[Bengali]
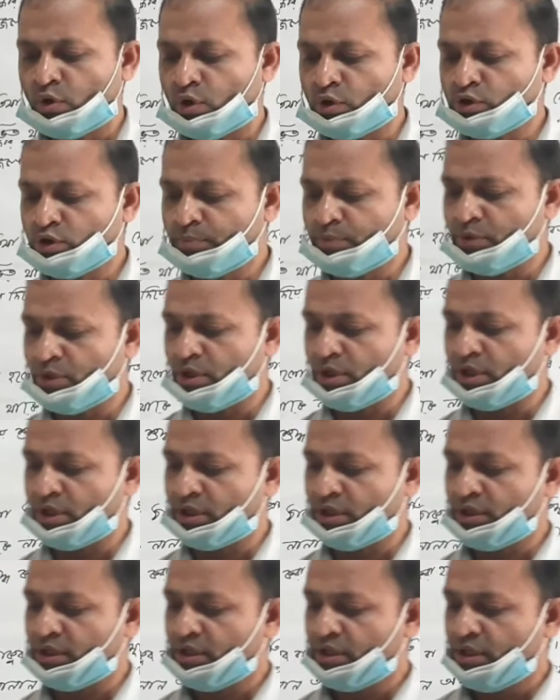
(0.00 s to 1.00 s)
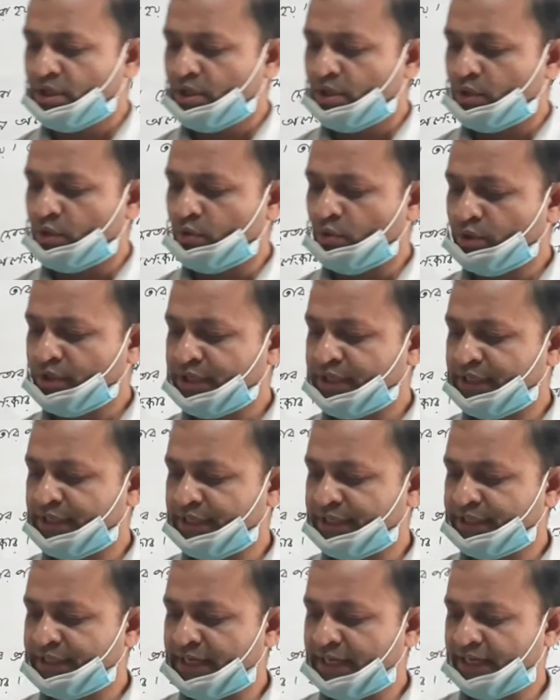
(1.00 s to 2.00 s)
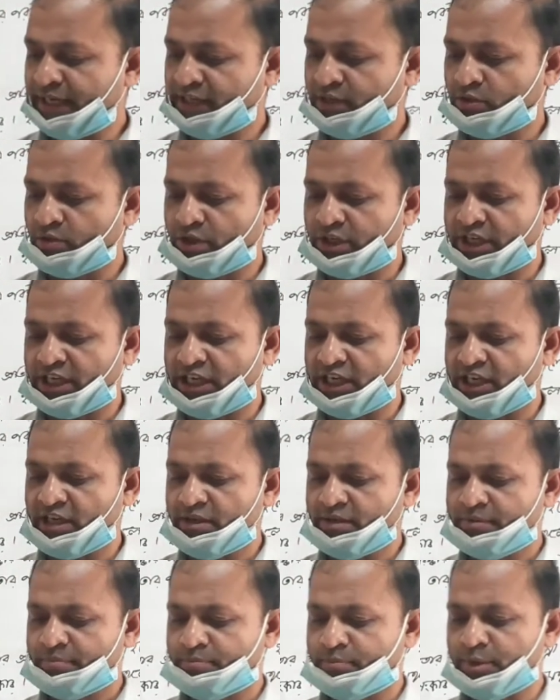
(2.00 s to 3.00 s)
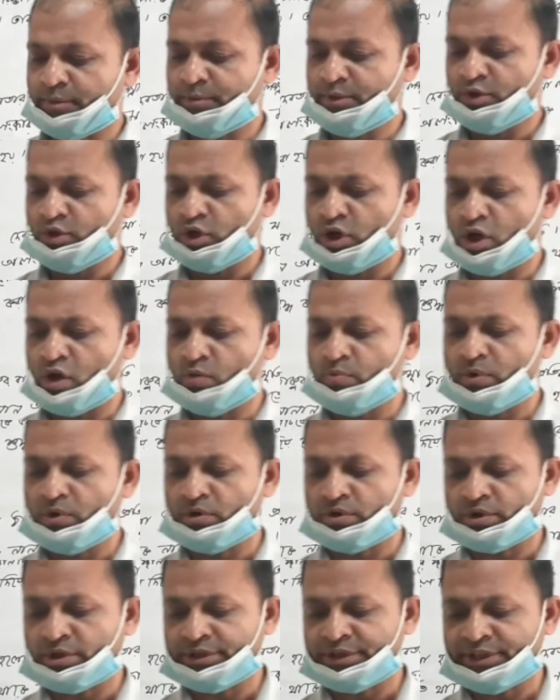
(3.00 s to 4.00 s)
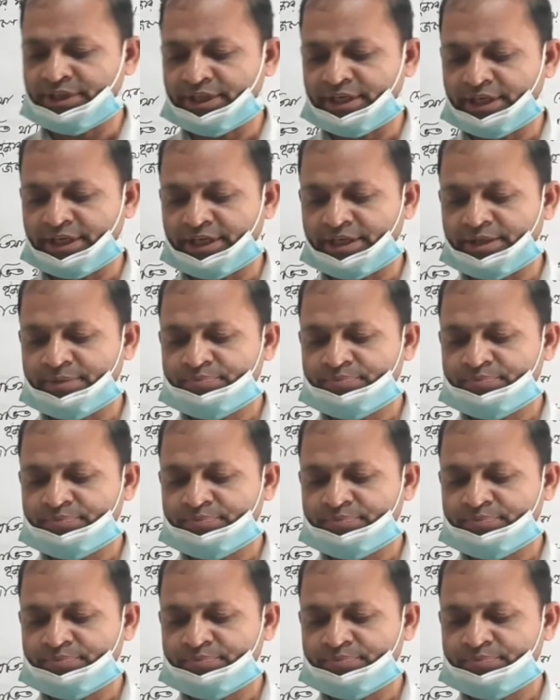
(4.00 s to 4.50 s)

অতপর লক্ষ্মীর ধ্যান করে বিভিন্ন উপকরণ দিয়ে